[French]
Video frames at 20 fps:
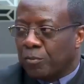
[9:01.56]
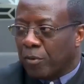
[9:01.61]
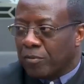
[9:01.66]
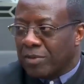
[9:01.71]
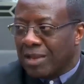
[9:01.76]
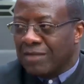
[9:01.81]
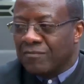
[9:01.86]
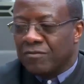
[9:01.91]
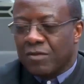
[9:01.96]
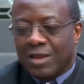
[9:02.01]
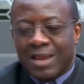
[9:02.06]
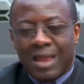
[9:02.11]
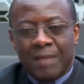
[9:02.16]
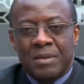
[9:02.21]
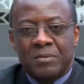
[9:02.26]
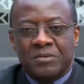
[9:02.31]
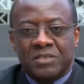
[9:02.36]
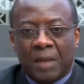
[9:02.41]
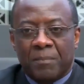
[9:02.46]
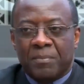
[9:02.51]
le premier livre de la
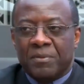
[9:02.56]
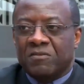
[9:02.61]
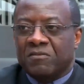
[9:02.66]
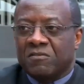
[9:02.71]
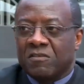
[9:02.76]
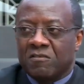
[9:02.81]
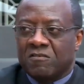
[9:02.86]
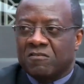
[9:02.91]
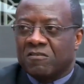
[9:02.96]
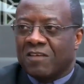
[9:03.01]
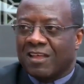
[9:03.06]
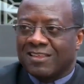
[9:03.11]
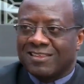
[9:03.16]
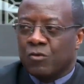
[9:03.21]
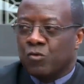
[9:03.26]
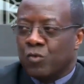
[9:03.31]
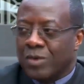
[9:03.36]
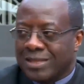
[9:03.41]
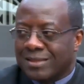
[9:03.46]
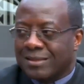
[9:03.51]
Bible, chapitres 6, 7
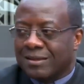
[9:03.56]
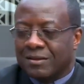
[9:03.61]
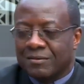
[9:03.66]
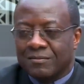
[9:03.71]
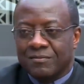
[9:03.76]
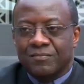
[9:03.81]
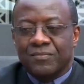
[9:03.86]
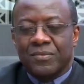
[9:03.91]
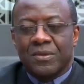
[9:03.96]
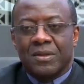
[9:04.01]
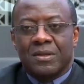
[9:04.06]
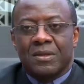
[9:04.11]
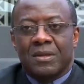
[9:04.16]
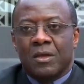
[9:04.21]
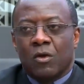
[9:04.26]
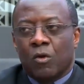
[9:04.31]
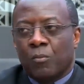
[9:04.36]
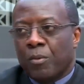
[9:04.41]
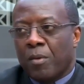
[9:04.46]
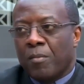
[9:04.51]
et 8,
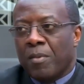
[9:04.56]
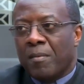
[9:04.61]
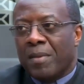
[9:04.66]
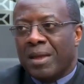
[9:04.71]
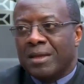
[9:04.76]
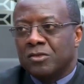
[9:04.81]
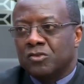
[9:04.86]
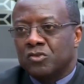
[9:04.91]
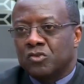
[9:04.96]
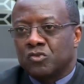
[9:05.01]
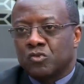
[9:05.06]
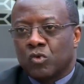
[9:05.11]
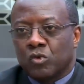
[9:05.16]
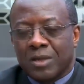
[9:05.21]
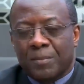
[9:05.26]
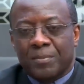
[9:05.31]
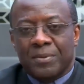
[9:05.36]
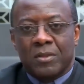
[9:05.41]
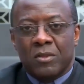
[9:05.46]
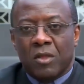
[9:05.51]
et on peut même aller jusqu'au
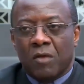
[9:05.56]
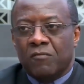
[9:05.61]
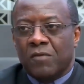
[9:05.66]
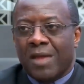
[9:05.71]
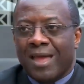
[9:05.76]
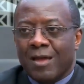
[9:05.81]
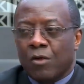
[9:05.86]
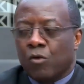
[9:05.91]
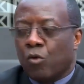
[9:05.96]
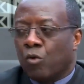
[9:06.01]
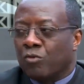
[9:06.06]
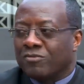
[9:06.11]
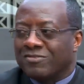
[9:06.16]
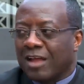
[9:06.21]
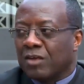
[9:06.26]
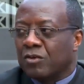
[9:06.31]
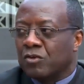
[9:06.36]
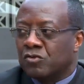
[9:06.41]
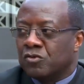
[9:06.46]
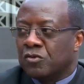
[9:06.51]
chapitre 9, un
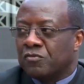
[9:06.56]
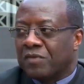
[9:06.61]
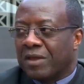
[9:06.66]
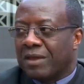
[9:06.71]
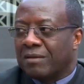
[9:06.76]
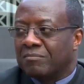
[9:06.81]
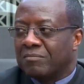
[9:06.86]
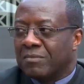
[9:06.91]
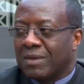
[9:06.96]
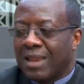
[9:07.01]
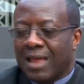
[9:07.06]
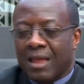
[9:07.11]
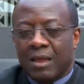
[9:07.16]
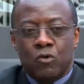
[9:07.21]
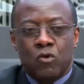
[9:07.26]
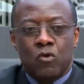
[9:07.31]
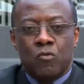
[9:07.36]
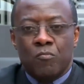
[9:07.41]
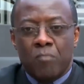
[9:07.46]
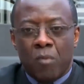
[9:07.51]
constat que Dieu fait.
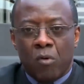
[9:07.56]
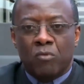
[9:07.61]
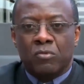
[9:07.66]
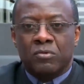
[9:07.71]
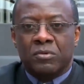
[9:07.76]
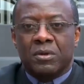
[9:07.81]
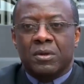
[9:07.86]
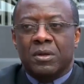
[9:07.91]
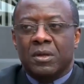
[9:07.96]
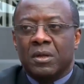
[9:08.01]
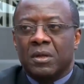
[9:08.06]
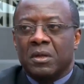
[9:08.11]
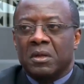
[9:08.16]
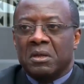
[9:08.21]
le monde,